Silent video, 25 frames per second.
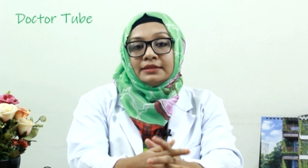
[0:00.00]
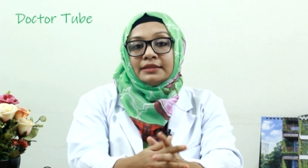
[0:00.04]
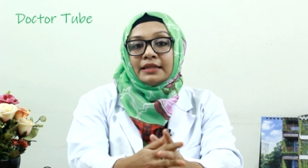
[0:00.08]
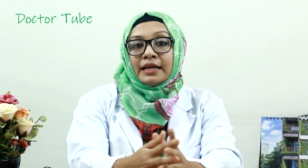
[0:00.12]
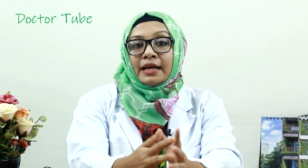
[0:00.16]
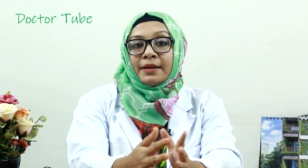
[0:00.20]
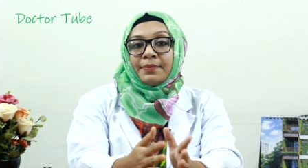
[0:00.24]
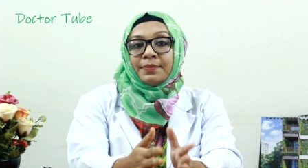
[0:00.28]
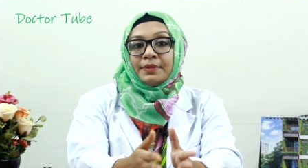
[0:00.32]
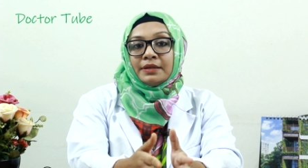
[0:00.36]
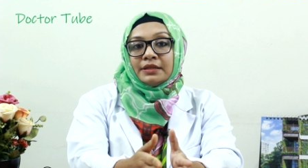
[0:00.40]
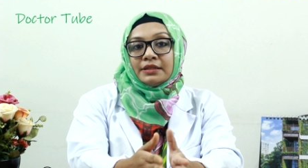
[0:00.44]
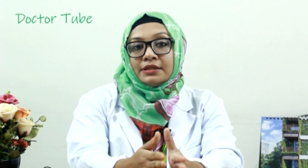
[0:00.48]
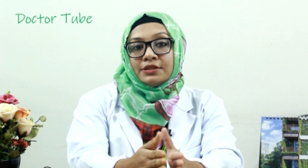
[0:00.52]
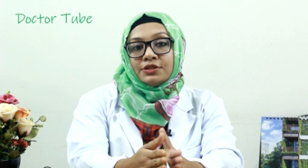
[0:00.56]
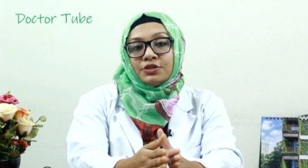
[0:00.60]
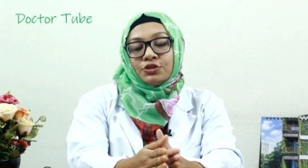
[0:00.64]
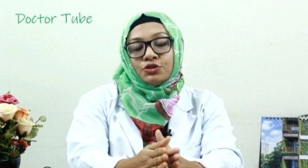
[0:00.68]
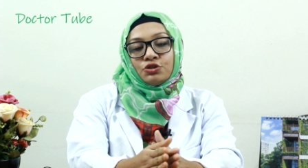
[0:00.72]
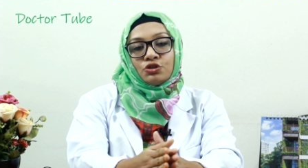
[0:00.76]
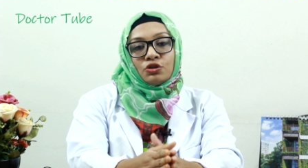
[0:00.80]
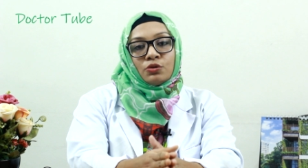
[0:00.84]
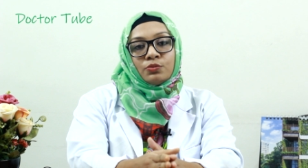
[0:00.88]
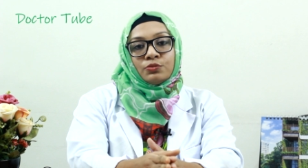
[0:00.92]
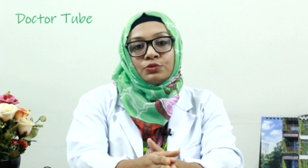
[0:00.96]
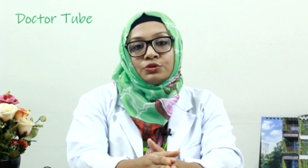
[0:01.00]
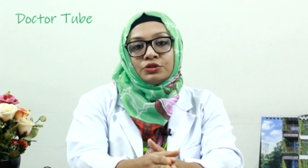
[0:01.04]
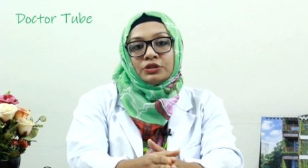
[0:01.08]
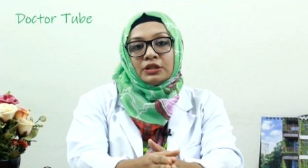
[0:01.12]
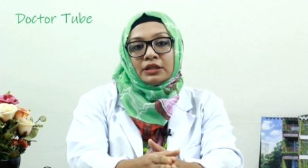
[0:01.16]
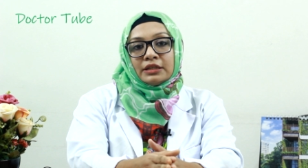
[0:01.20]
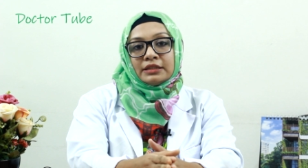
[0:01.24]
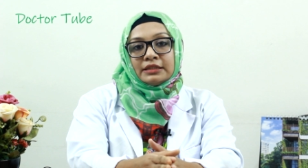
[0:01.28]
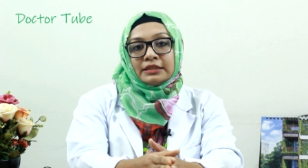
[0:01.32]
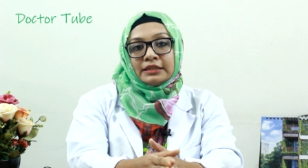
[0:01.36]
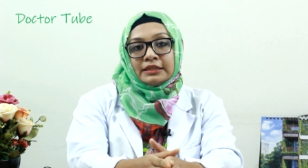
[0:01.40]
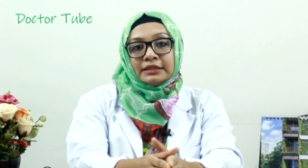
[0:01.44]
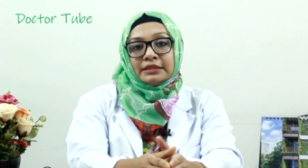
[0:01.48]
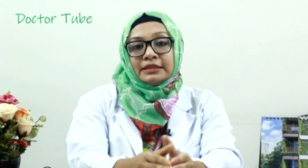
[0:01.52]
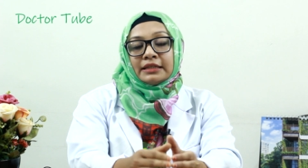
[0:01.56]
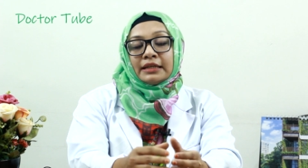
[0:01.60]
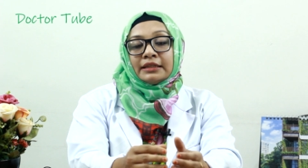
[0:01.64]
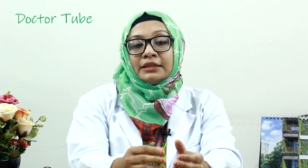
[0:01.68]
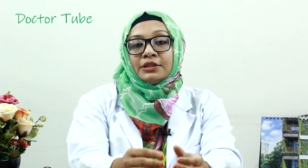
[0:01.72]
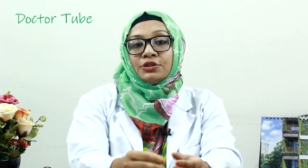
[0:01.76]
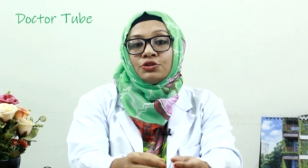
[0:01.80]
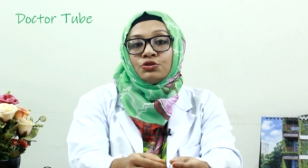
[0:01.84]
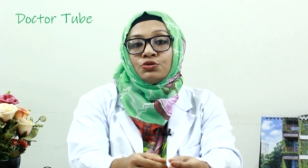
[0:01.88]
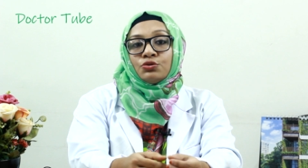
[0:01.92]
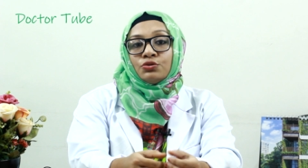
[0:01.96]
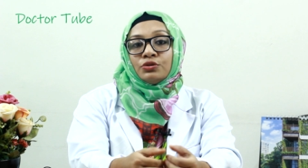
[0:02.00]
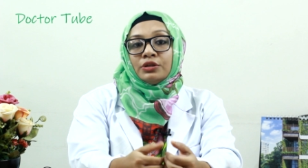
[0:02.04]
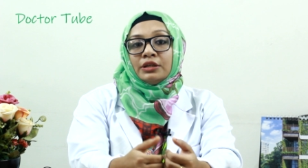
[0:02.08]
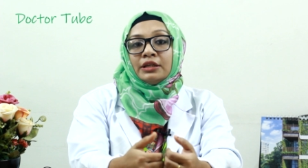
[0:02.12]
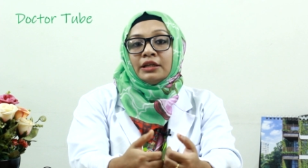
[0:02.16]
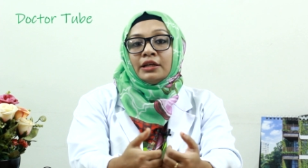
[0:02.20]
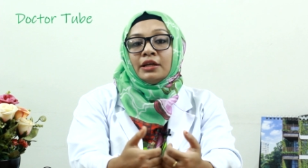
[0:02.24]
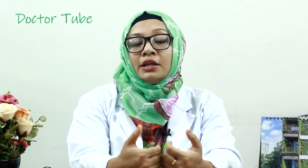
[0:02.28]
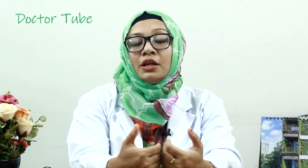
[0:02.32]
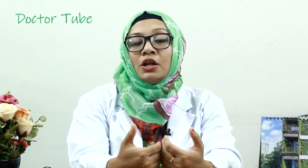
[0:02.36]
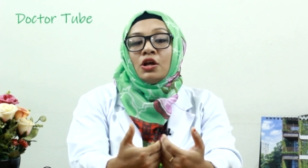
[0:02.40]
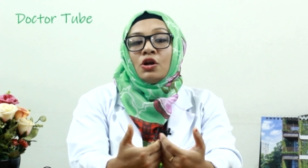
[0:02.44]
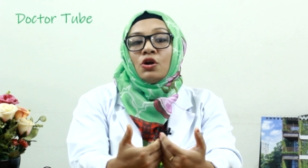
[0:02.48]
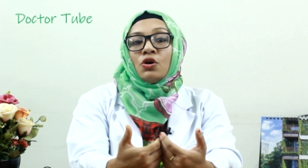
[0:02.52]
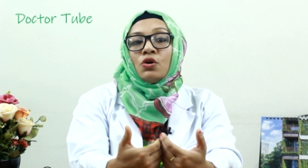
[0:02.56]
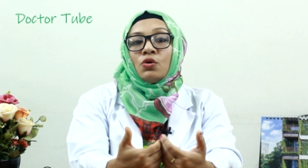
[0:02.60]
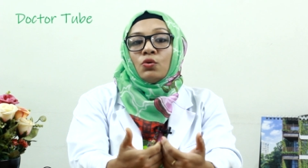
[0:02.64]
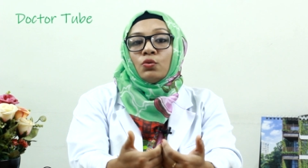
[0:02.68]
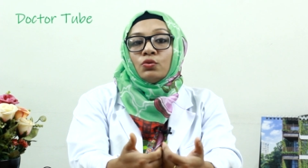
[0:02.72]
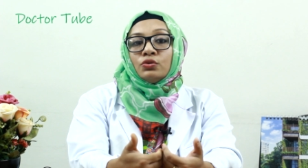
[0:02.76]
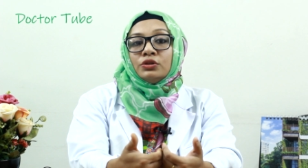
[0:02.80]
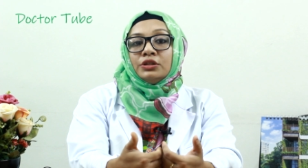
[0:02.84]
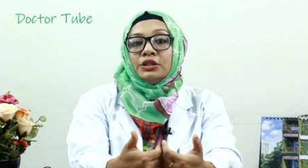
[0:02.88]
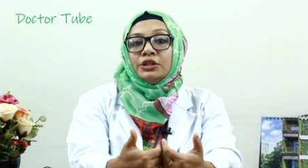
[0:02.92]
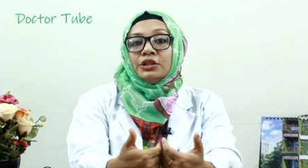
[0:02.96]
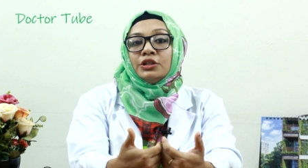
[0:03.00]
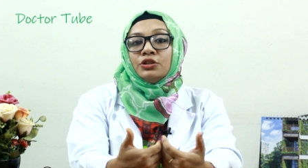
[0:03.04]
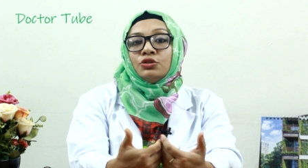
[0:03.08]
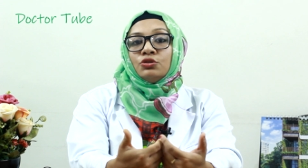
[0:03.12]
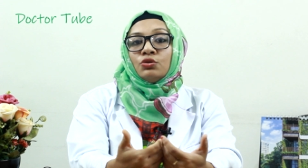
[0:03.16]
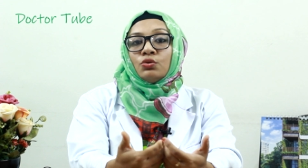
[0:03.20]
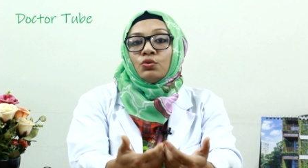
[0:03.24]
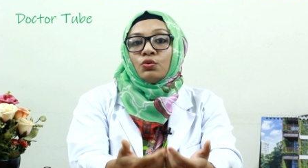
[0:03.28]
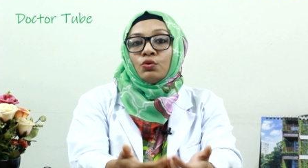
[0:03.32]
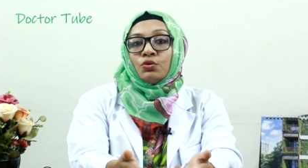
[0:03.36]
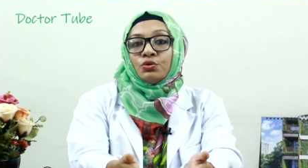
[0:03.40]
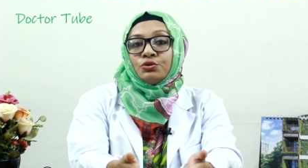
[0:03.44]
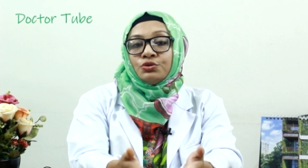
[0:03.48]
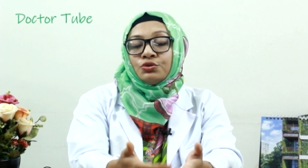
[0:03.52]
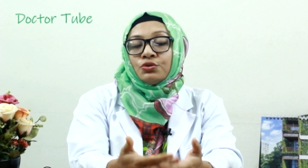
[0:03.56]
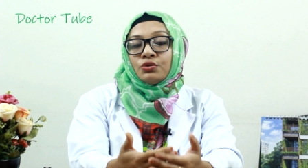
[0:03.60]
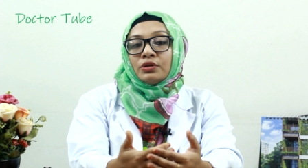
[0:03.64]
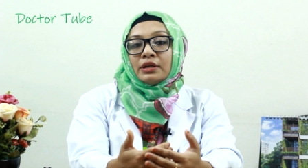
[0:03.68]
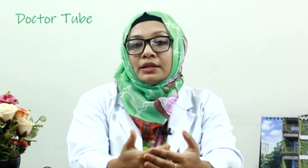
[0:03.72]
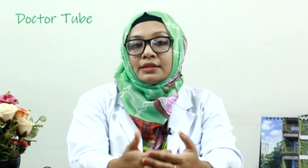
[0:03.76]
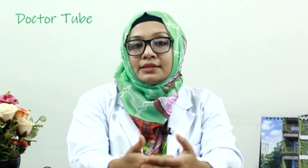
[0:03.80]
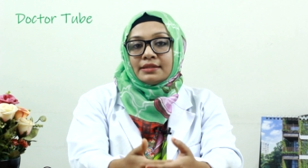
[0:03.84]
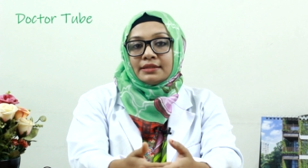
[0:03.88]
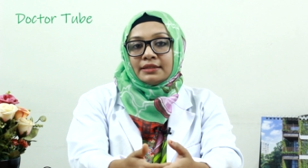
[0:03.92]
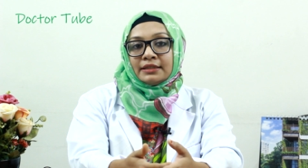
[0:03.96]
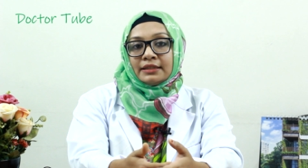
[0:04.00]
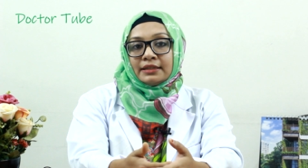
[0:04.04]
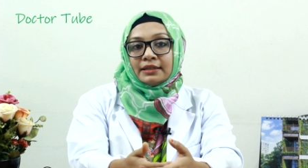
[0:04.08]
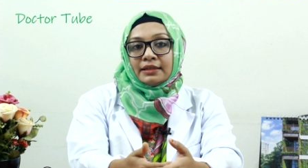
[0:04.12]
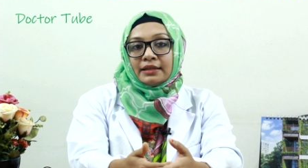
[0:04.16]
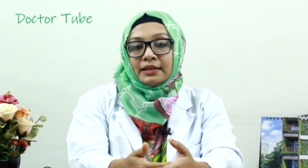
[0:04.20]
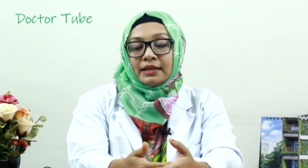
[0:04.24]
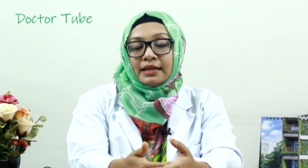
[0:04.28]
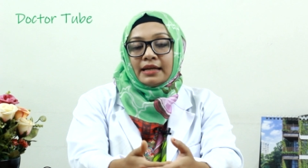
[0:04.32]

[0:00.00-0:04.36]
ডায়াবেটিসের সমস্যা আছে যাদের শরীরে অতিরিক্ত ওজন আছে